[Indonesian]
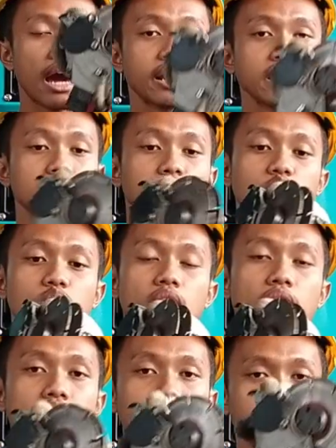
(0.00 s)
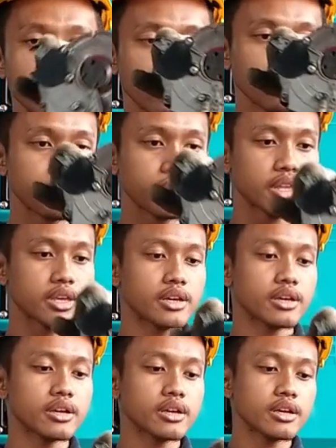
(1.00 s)
garis menggunakan ini
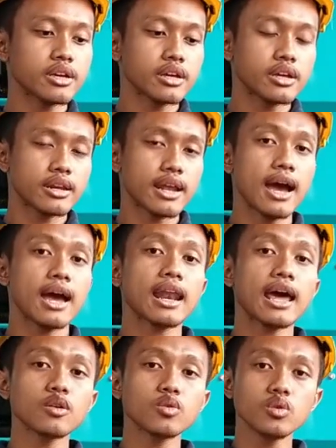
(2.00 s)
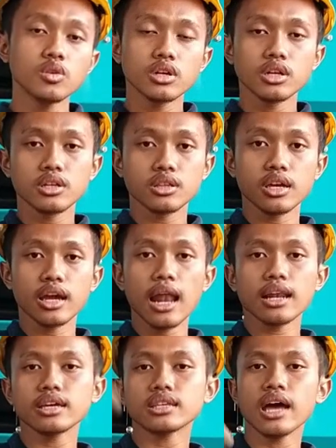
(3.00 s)
nah lalu
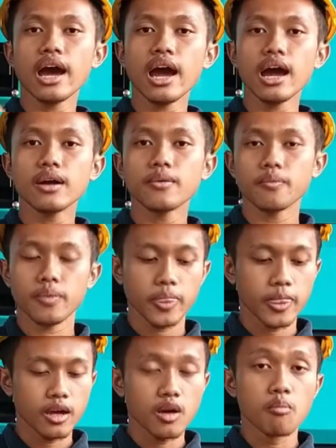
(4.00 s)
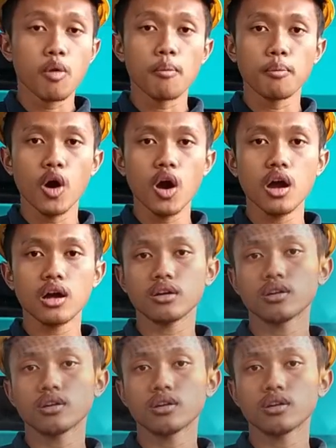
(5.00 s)
tinggal kita bobok